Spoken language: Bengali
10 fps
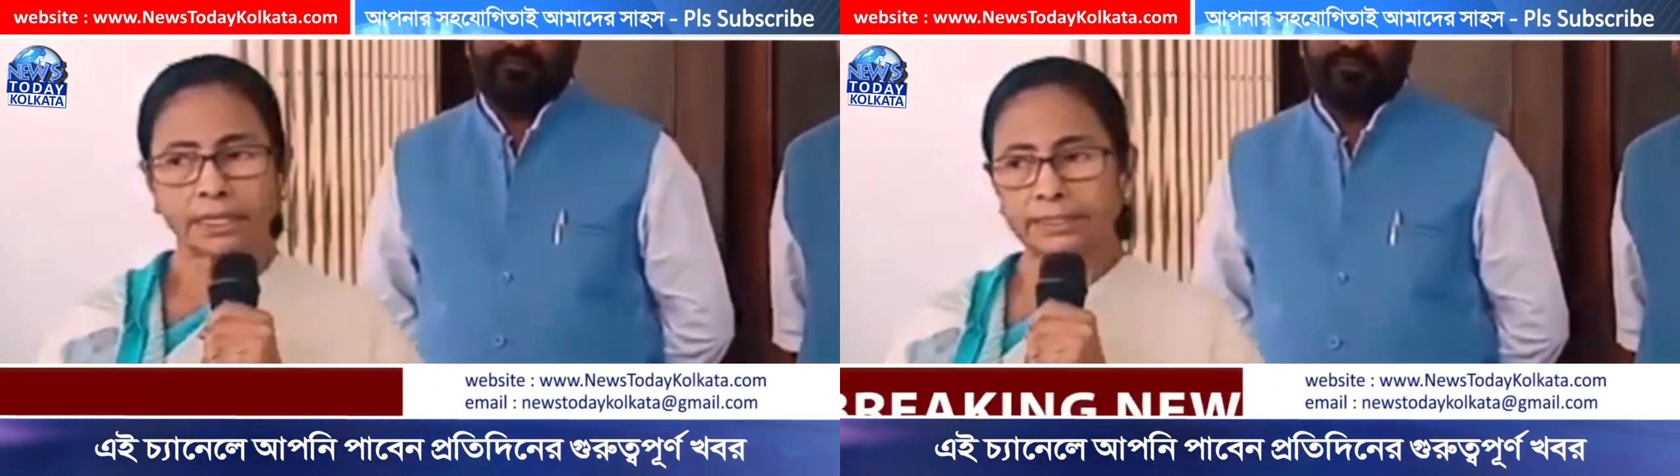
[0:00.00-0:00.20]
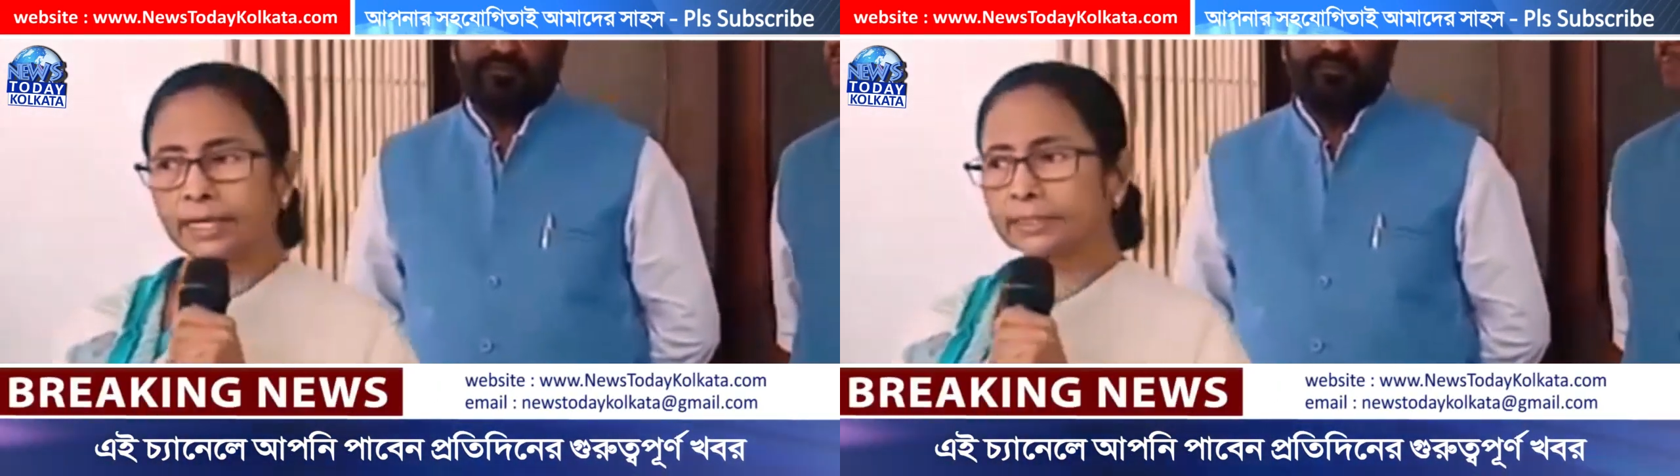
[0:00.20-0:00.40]

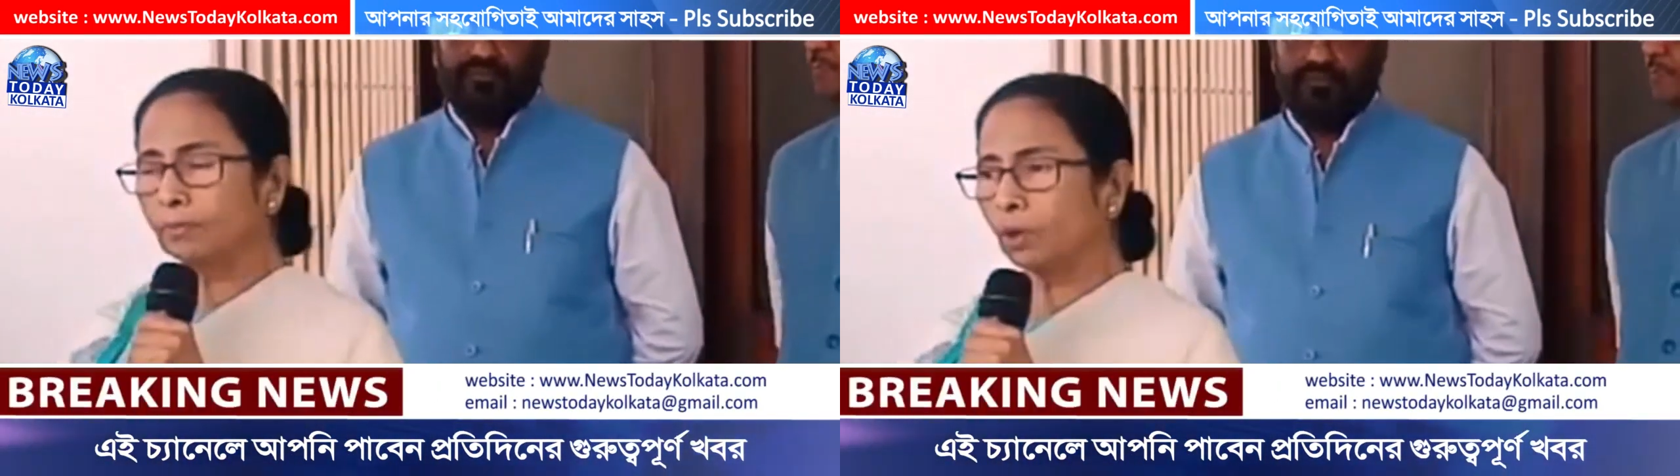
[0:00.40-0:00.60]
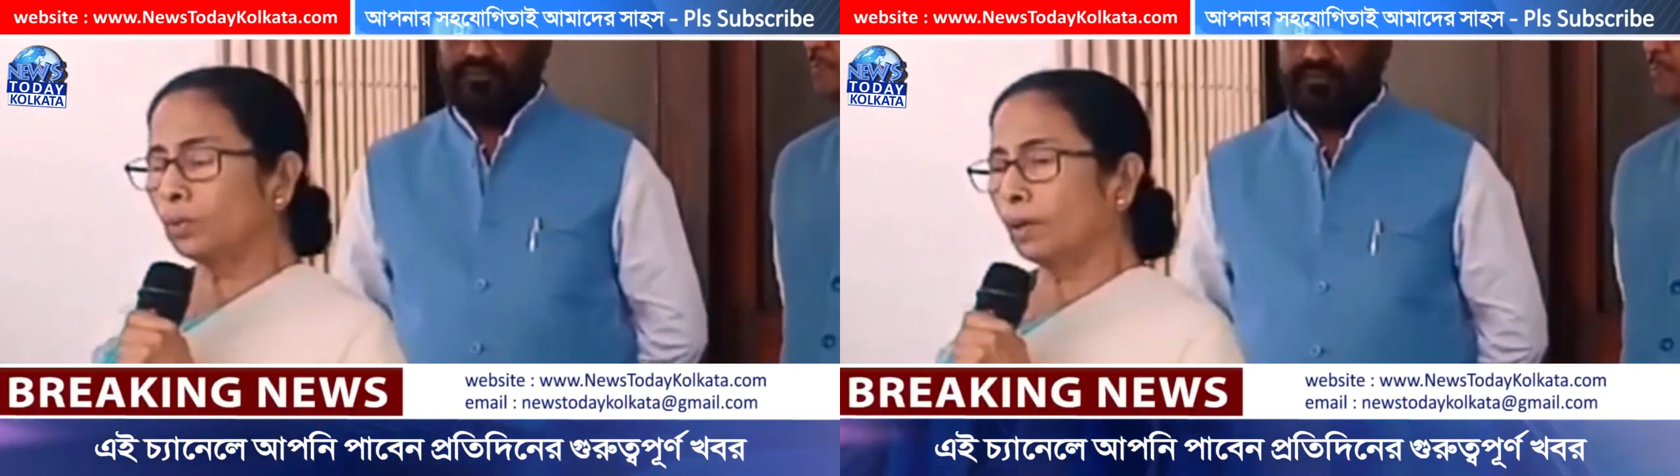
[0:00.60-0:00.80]
এটা একটা
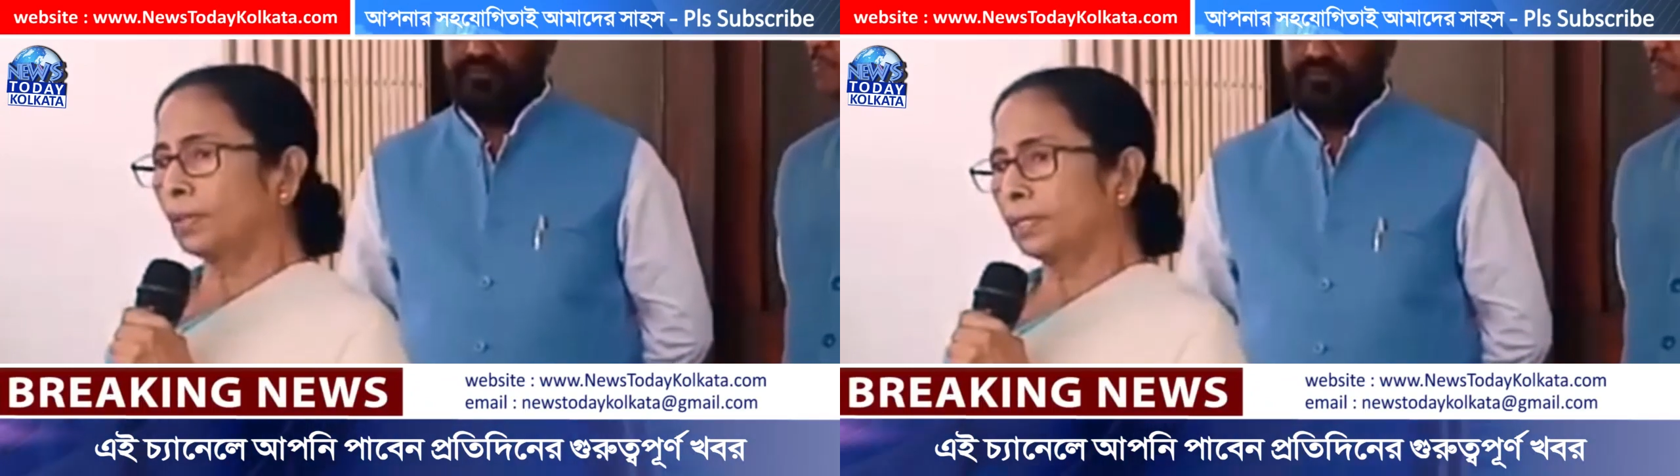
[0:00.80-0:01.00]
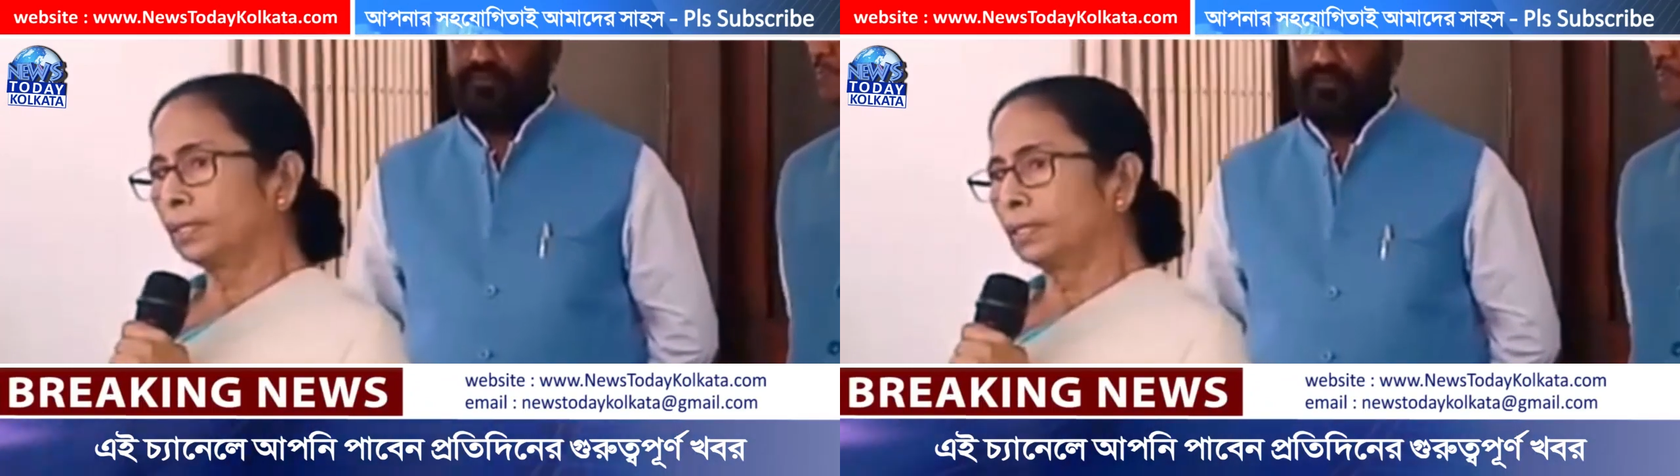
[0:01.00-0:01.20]
বড়
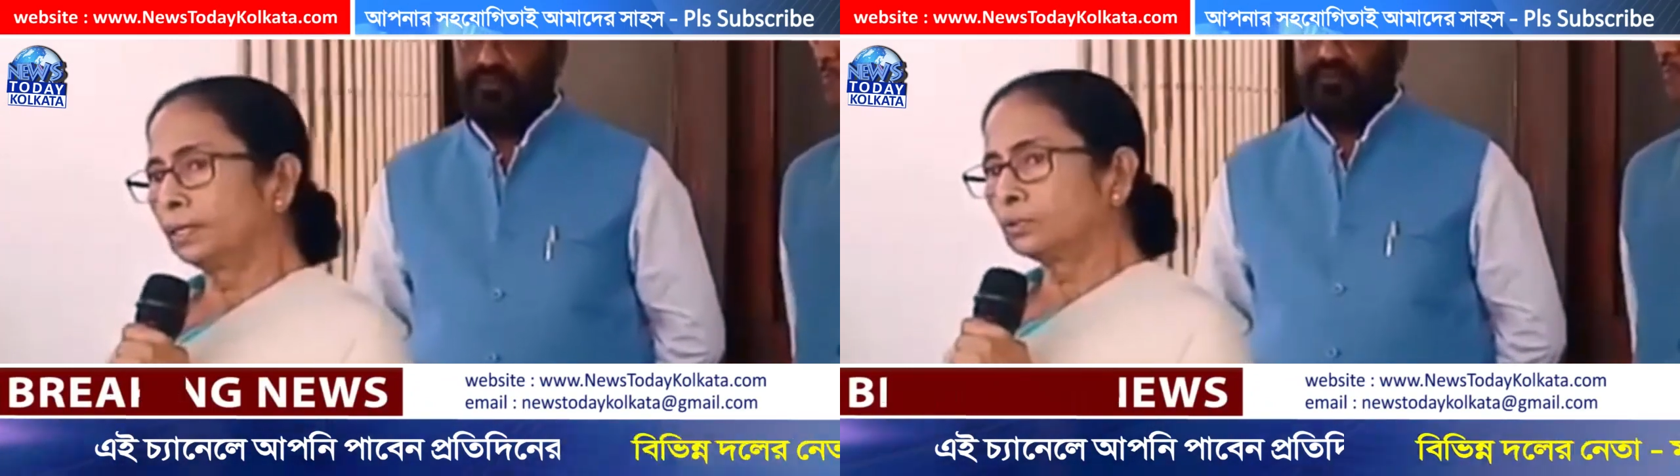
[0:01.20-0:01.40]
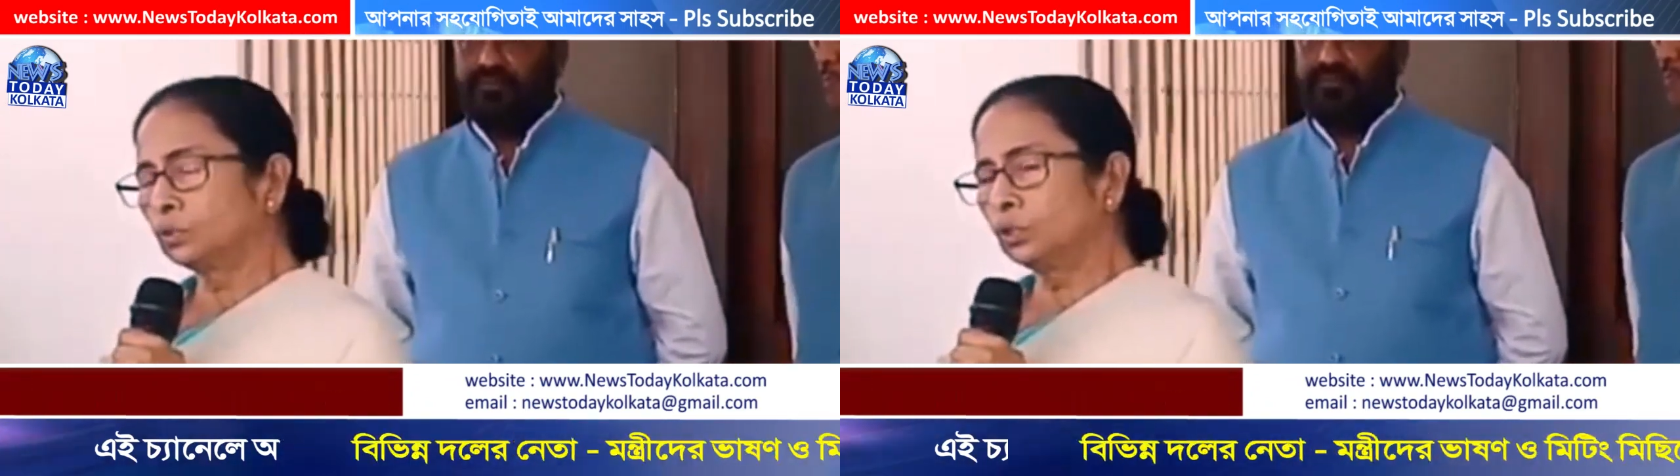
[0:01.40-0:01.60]
ব্যাপার
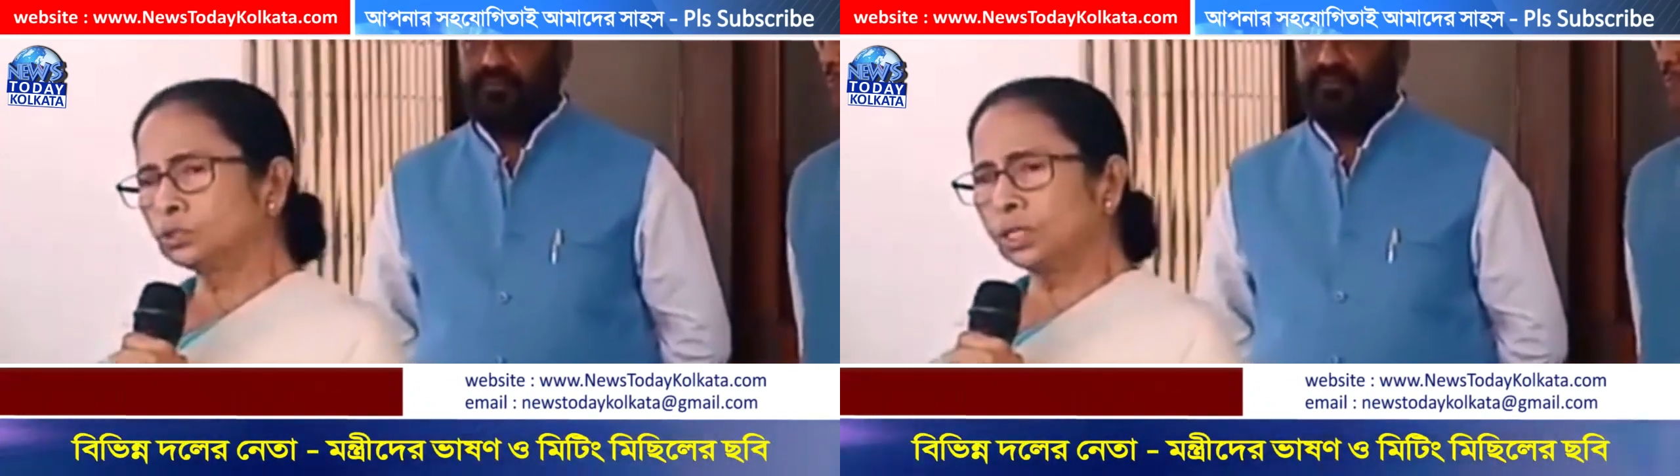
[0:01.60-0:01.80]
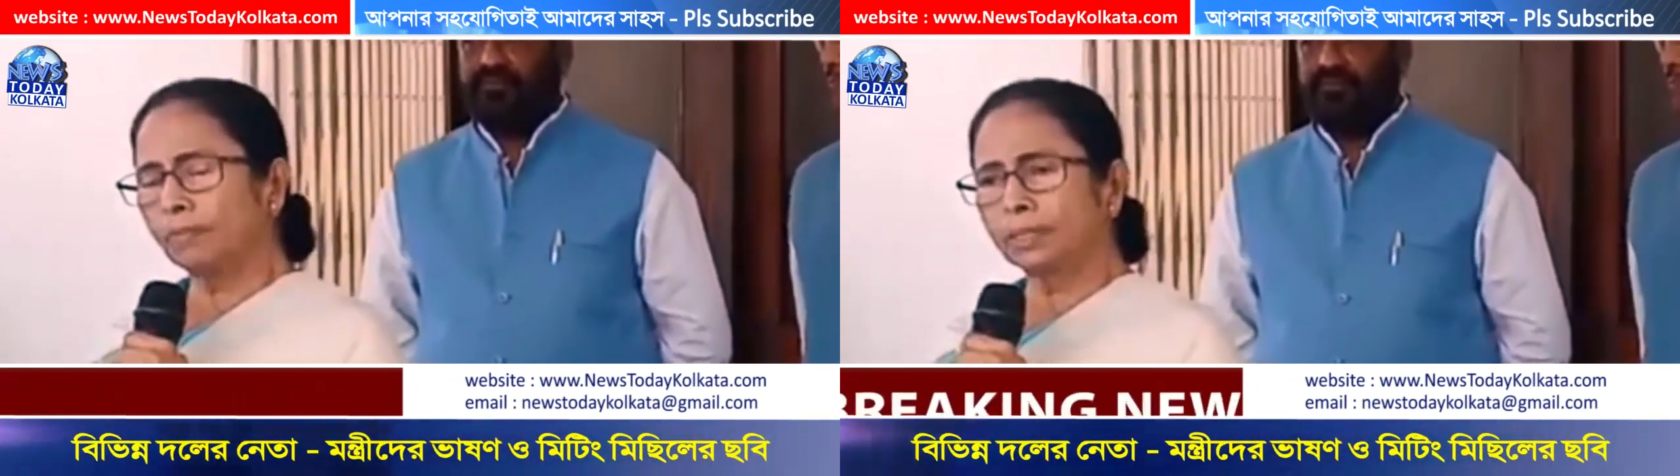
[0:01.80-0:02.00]
দুই
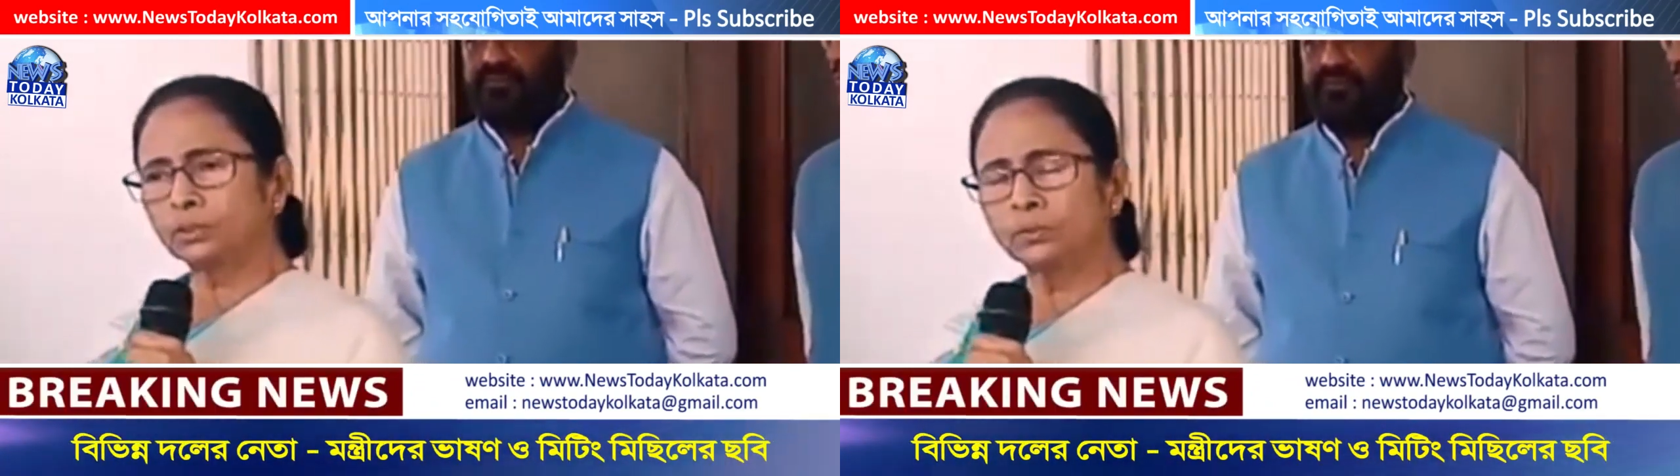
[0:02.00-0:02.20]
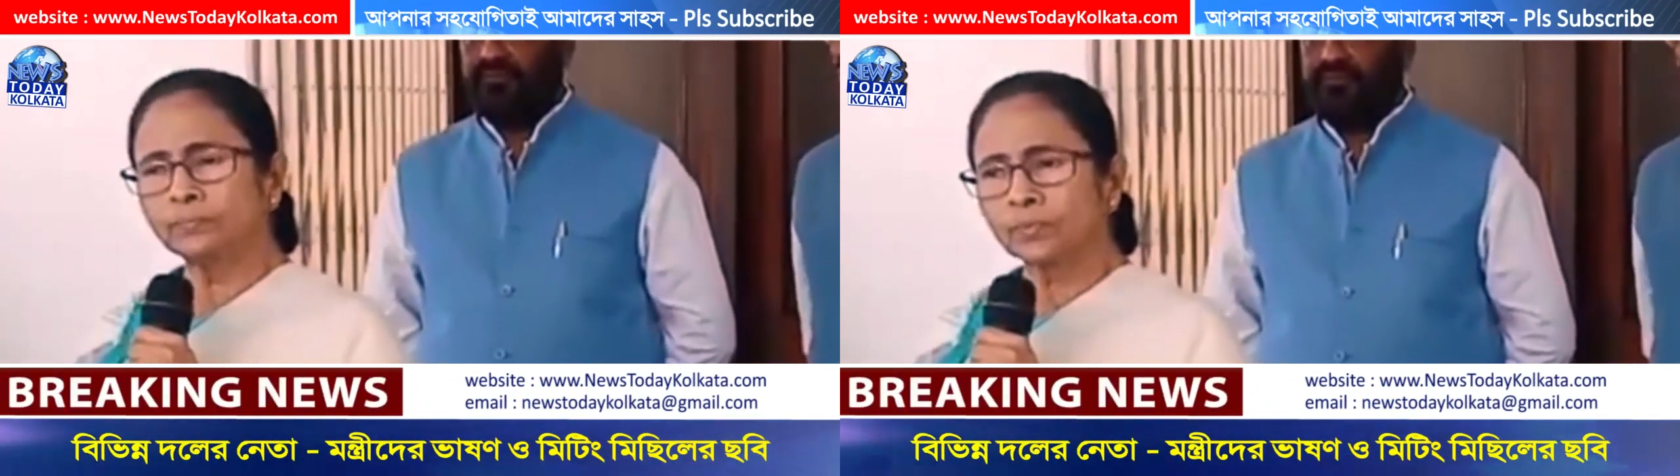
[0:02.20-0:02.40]
হচ্ছে আমরা তো